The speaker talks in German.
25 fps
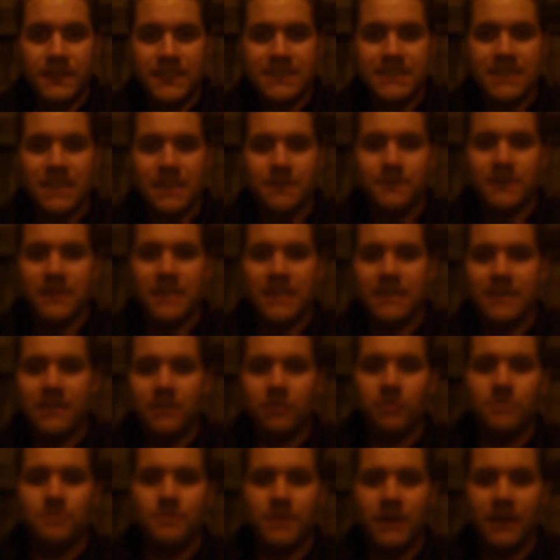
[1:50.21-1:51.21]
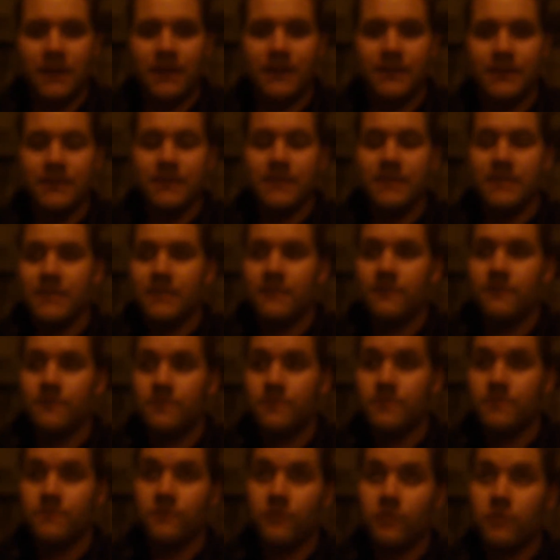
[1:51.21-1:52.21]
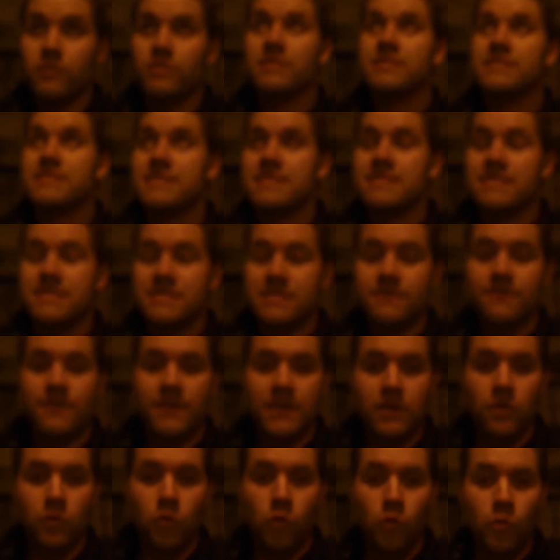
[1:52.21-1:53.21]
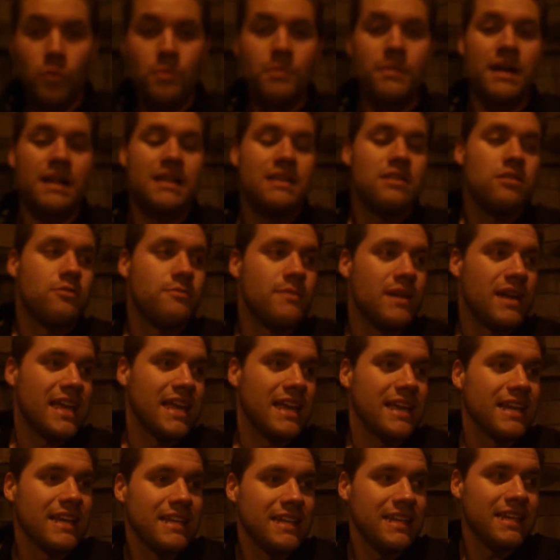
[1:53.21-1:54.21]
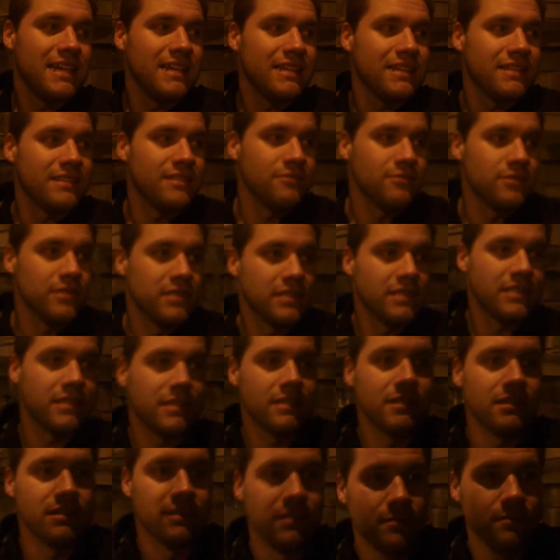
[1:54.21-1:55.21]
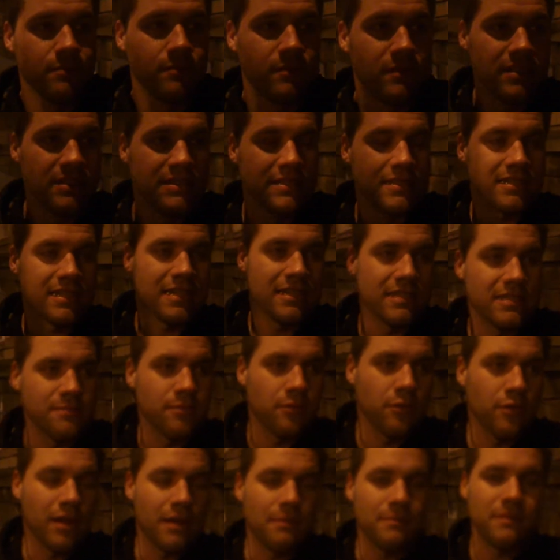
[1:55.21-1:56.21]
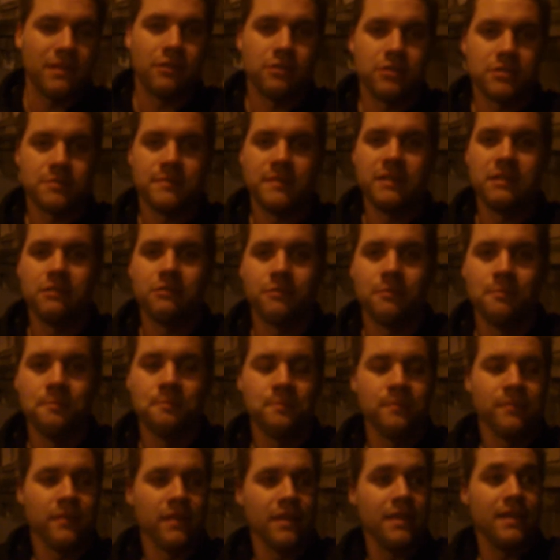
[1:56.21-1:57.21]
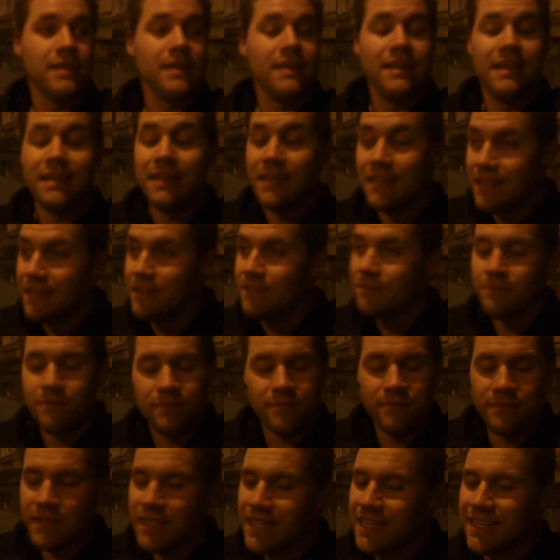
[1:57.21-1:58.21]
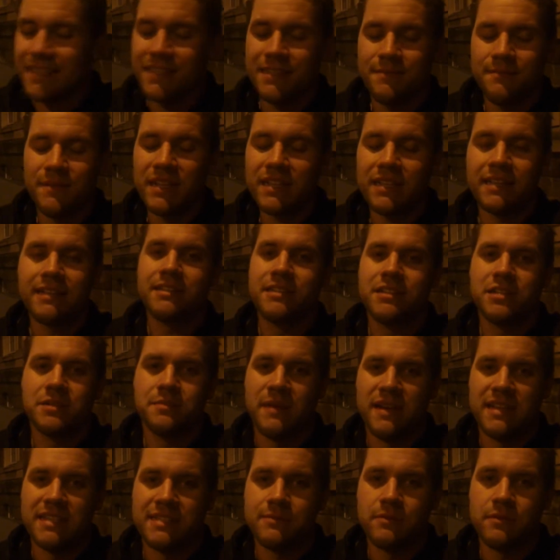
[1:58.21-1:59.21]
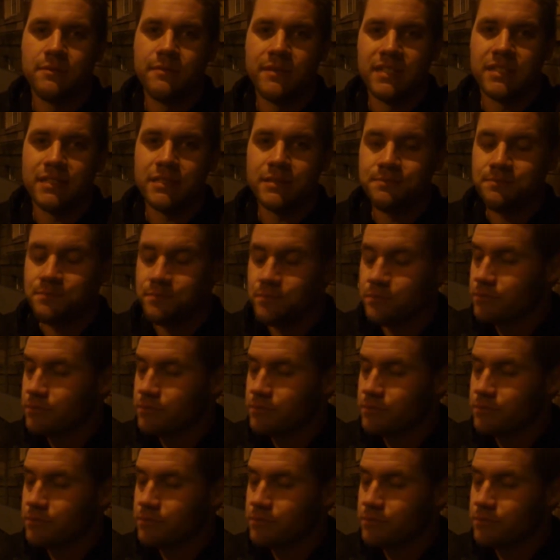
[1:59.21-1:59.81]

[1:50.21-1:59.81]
Wie gesagt, man hat auch ein paar Vorgesetzte weiter oben halt auch mal kennengelernt durch äh, dieses ganze Programm der Ausbildung richtig, macht richtig Spaß im Moment.